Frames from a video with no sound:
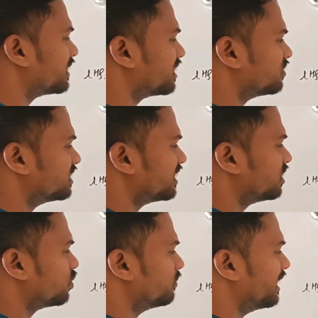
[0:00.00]
ऊपर क्या हो
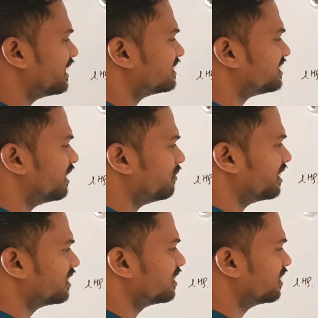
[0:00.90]
जाएगा देखो ब्रैकेट
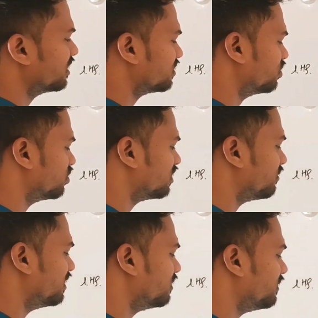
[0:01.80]
सेम है
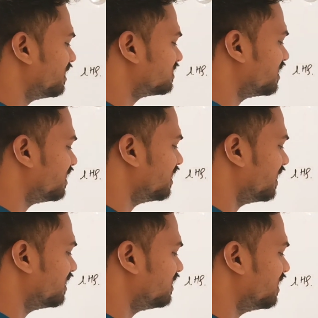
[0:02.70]
दोनों का मल्टीप्लीकेशन
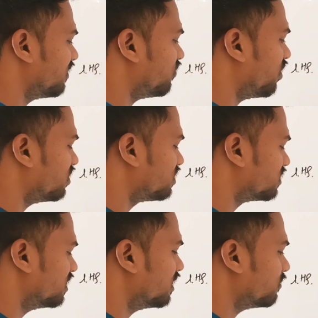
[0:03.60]
है यानी कि या
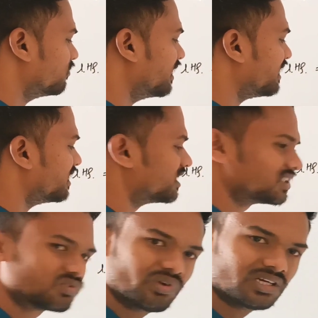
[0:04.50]
वॉट
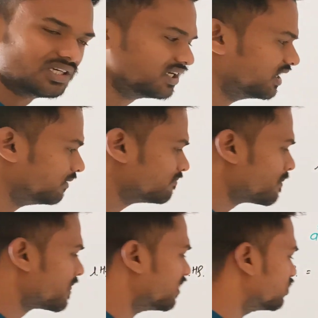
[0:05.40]
ब्रैकेट का स्क्वायर ठीक
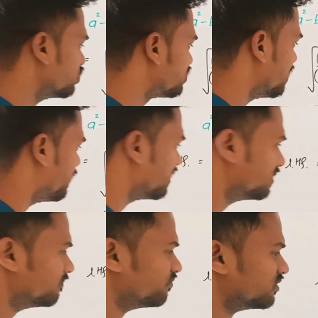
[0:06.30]
है उसके
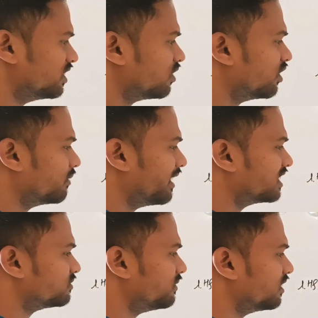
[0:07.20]
बाद देखो ए
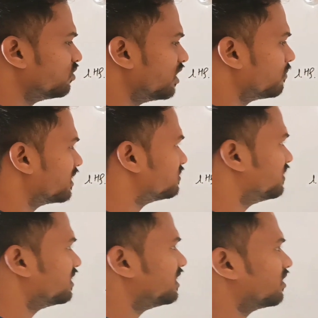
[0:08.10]
माइनस बी इंटू ए
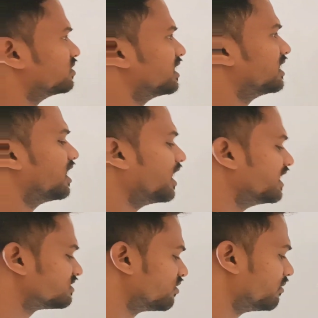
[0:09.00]
प्लस बी क्या हो
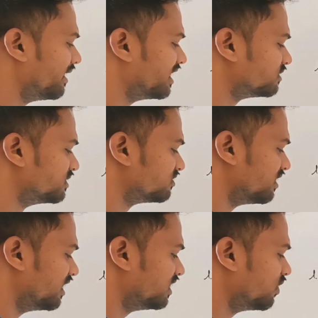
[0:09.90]
जाएगा ए स्क्वायर माइनस
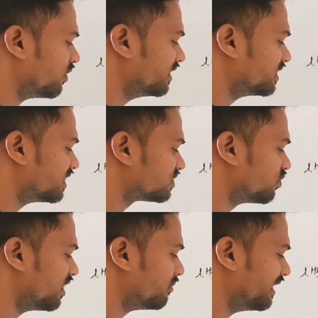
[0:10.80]
बी स्क्वायर यानी कि वन
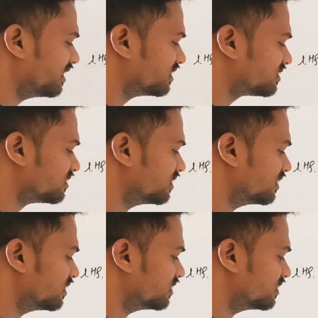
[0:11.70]
का स्क्वायर माइनस